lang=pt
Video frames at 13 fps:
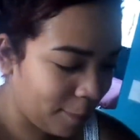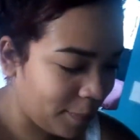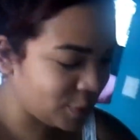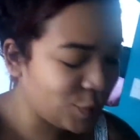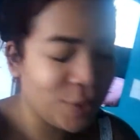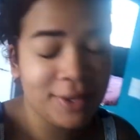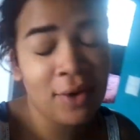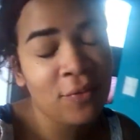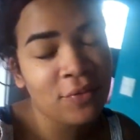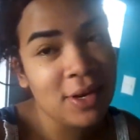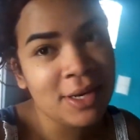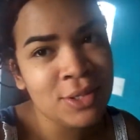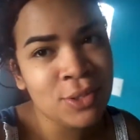A pessoa não
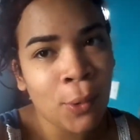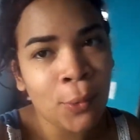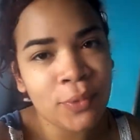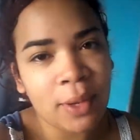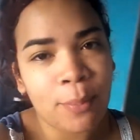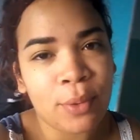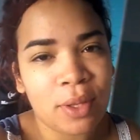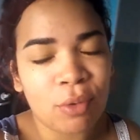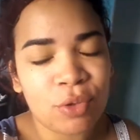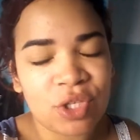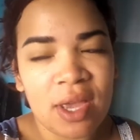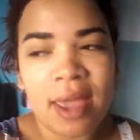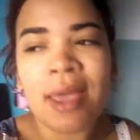finalizou ontem porque eu
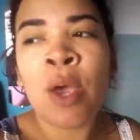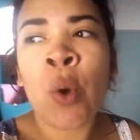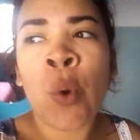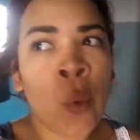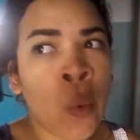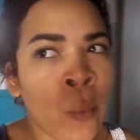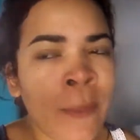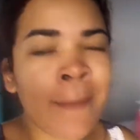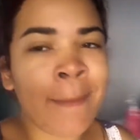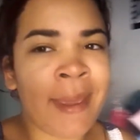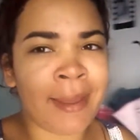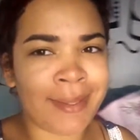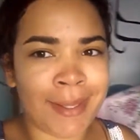cheguei uma e
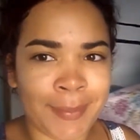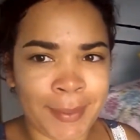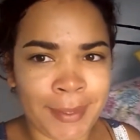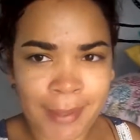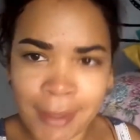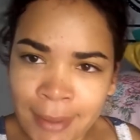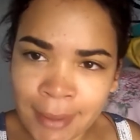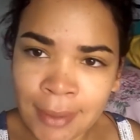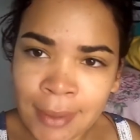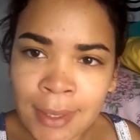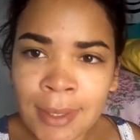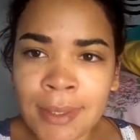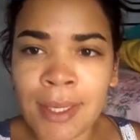meia da manhã
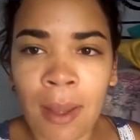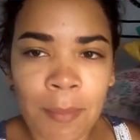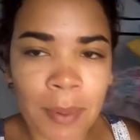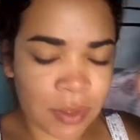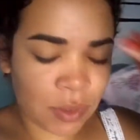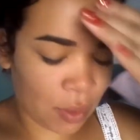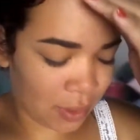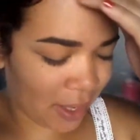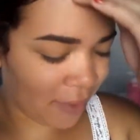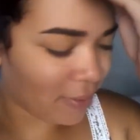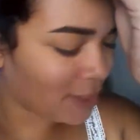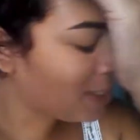e a pessoa tava